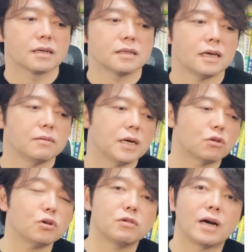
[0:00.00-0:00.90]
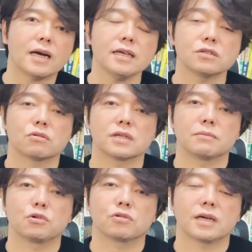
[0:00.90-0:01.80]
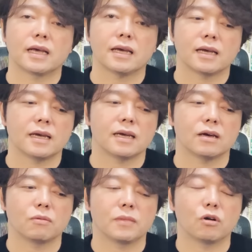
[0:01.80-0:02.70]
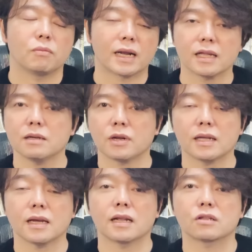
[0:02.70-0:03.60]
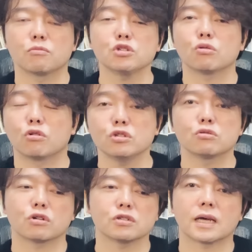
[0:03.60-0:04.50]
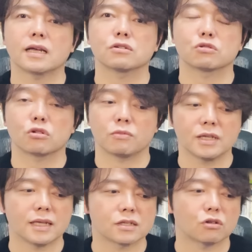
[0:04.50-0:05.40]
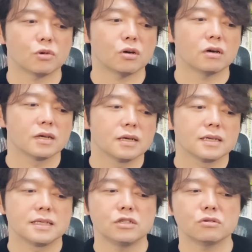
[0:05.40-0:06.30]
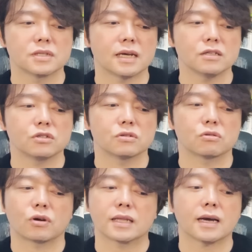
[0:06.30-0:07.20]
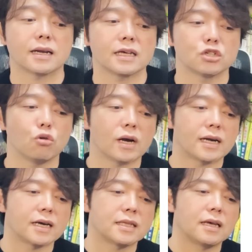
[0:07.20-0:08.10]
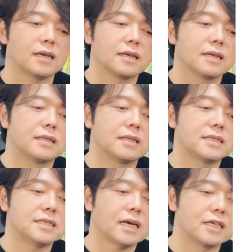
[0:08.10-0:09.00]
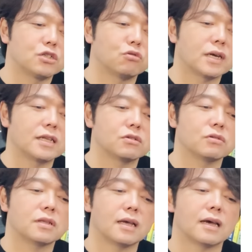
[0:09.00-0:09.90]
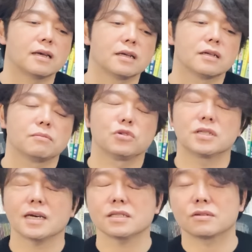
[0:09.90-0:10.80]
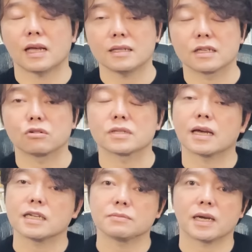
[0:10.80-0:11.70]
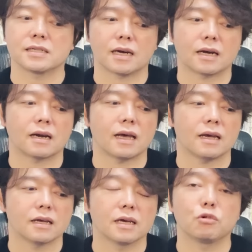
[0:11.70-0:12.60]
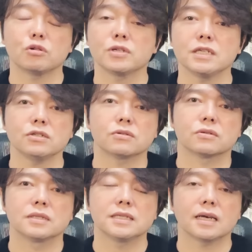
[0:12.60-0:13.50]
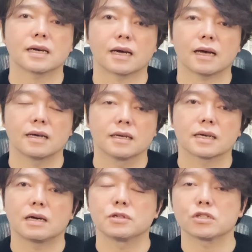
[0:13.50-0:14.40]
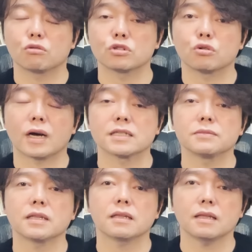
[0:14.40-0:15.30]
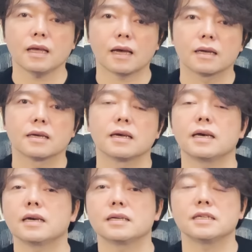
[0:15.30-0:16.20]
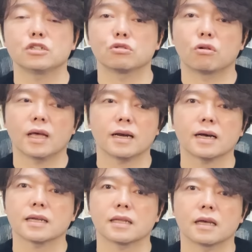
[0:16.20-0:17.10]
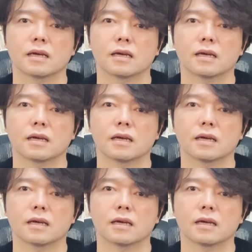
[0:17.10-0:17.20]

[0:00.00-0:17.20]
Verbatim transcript: で、まあ特に若い人に僕はね、えー、学んでもらいたいなと。もちろんごじゅう、ろくじゅう、ななじゅうの人でもいいんですけども、にじゅう、さんじゅうの方がね、生涯かけて資産いちおくえんにするって難しくないんですよ。サラリーマンやりながらね。僕もにじゅうに、さんから株式投資を始めて、えー、にじゅうごねんかけて、